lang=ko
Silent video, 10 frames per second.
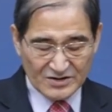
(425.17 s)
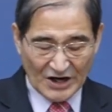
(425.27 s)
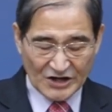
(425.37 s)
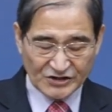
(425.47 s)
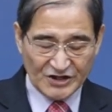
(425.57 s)

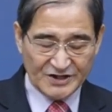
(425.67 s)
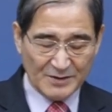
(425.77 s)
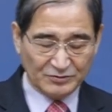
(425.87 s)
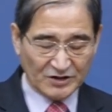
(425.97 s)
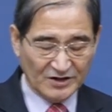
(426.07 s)
그래서
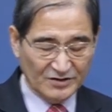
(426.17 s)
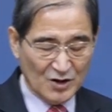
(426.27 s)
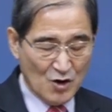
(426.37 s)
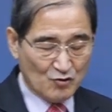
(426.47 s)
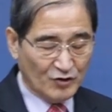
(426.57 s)
이제부터는
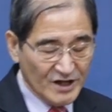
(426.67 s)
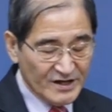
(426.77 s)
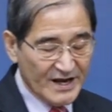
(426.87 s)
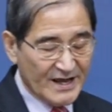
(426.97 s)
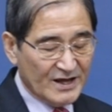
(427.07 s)

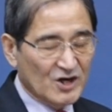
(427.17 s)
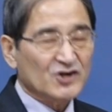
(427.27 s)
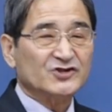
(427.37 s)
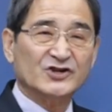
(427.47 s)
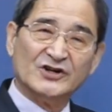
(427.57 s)
우리들이
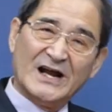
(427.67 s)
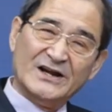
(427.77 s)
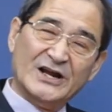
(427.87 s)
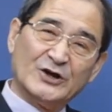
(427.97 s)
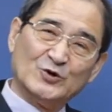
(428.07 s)

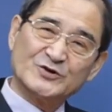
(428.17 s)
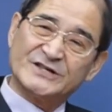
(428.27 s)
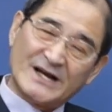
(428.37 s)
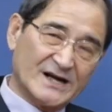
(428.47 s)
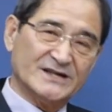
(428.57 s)
선한 행위로
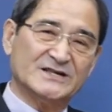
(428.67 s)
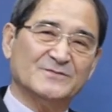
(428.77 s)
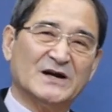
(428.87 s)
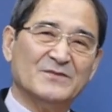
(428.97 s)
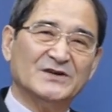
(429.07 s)

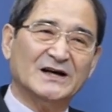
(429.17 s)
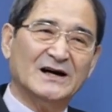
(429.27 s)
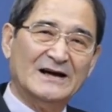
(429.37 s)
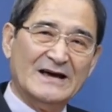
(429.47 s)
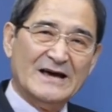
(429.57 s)
살아가시기
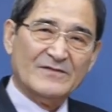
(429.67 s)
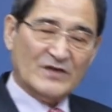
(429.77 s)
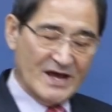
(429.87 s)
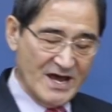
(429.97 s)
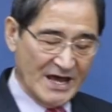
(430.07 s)
바랍니다.
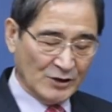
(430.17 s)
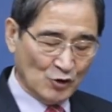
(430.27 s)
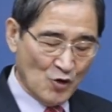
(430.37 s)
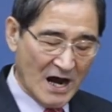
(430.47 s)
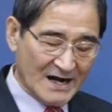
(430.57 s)
내
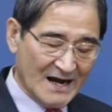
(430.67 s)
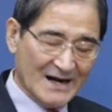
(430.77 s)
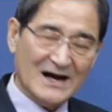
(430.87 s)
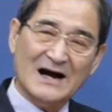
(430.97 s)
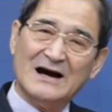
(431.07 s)
행동
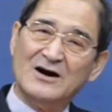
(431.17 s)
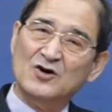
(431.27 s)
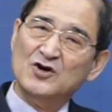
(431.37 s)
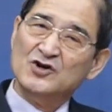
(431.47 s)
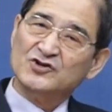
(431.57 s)
하나하나가
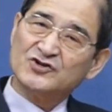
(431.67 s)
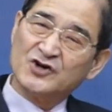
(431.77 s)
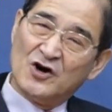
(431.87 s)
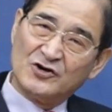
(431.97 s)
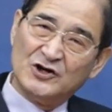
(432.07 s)

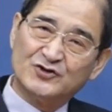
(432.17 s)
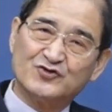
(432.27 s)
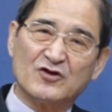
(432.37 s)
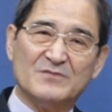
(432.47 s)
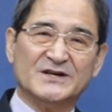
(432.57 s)
선을
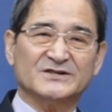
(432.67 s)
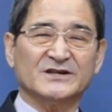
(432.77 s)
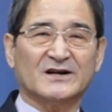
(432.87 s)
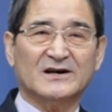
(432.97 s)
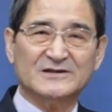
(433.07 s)
추구하며
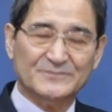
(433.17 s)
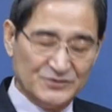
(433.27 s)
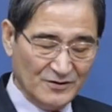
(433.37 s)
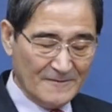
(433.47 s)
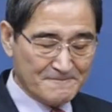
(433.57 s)

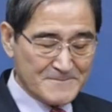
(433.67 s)
살아가십시오.